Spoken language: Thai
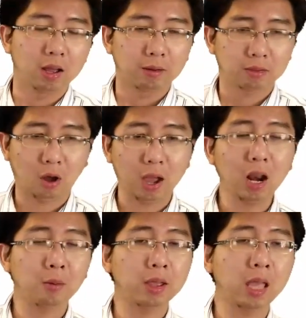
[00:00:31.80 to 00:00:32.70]
ต่อให้
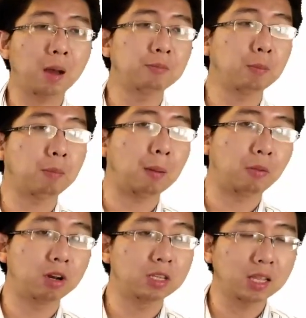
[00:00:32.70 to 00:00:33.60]
เราพยายามจะปรับค
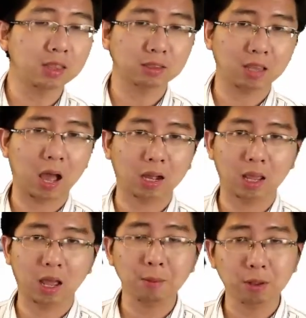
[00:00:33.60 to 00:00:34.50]
อนดิชันต่างๆ เนี่
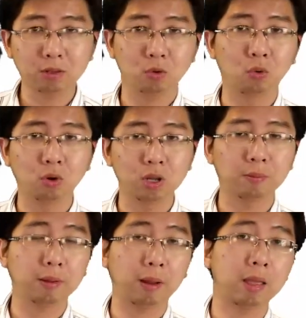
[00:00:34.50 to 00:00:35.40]
ย ให้มันสูง หรือ
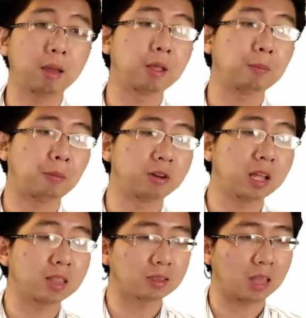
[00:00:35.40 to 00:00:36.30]
พยายามจะปรับคอนดิชั
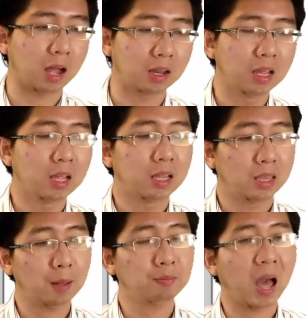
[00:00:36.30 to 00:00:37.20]
นต่างๆ แท
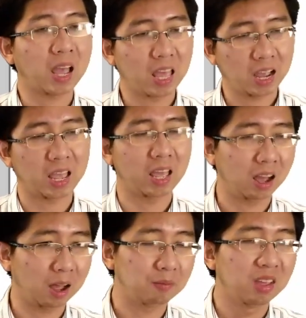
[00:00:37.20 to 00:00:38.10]
บตายยังไงอะค
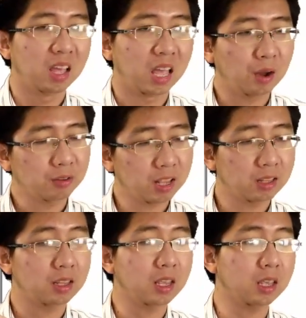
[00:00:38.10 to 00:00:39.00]
รับเอฟเฟช e n
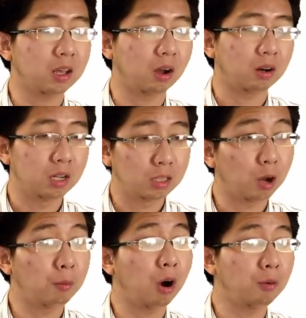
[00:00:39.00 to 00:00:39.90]
c หรือ
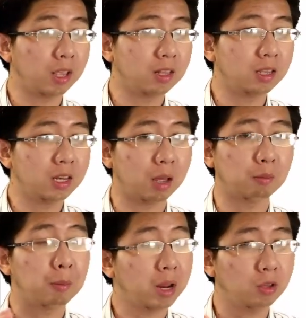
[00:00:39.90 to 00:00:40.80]
thermal efficiency เนี่ย มั
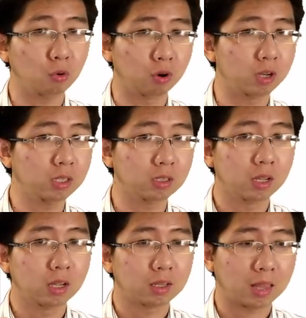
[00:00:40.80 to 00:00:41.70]
นไม่ได้สูงขึ้น
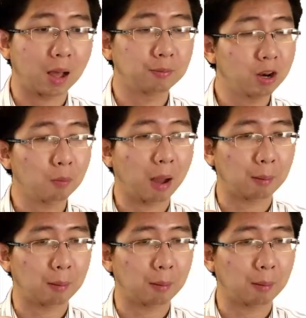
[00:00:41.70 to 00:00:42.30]
ตามที่เราปรับ